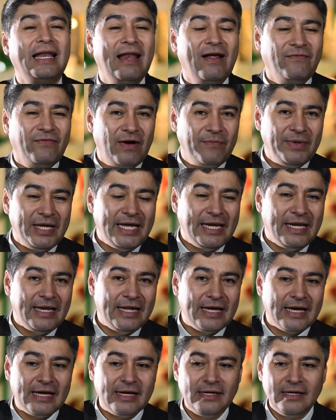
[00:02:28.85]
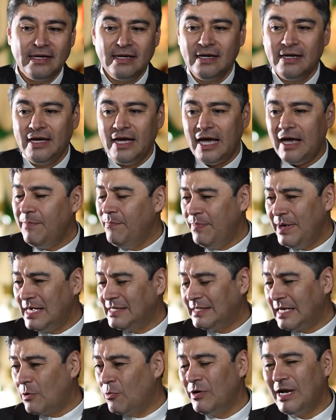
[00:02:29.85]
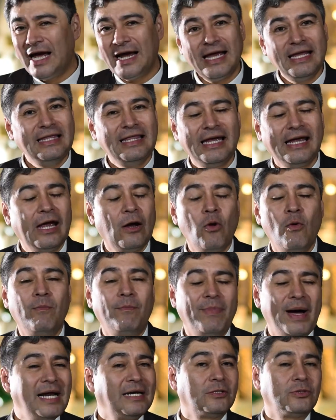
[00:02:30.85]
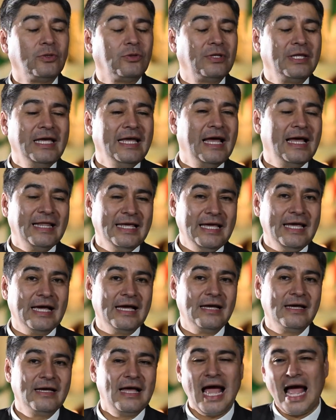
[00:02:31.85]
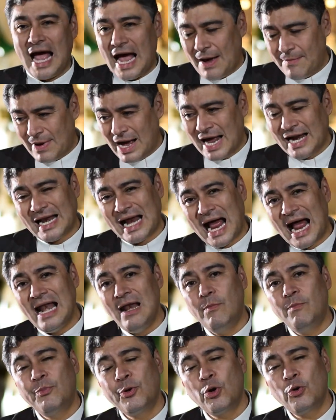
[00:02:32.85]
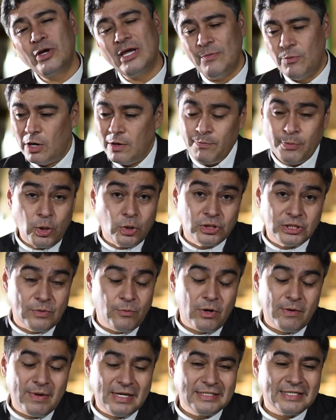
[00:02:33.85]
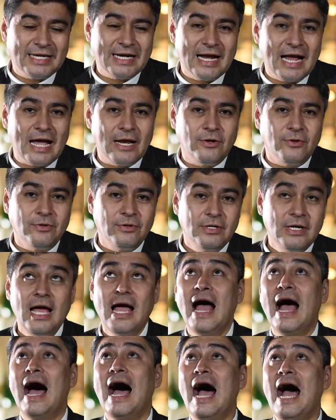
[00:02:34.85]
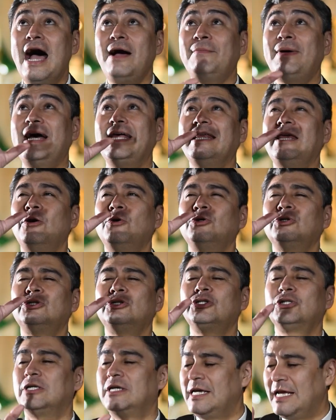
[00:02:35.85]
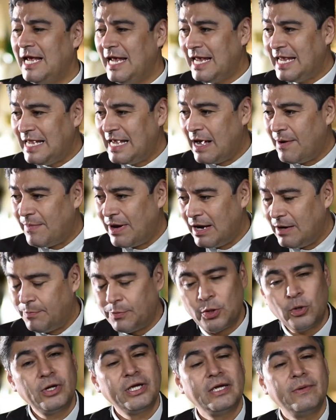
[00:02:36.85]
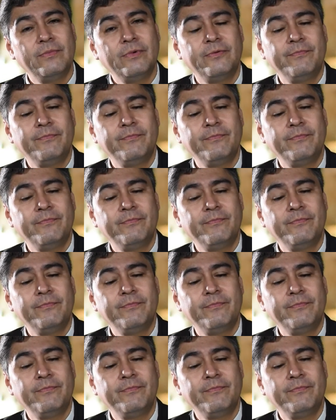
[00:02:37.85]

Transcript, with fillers: en la familia, empieza con la gente que comparto día a día amar al prójimo, al próximo, el más cercano. Ama a Dios y ama al prójimo.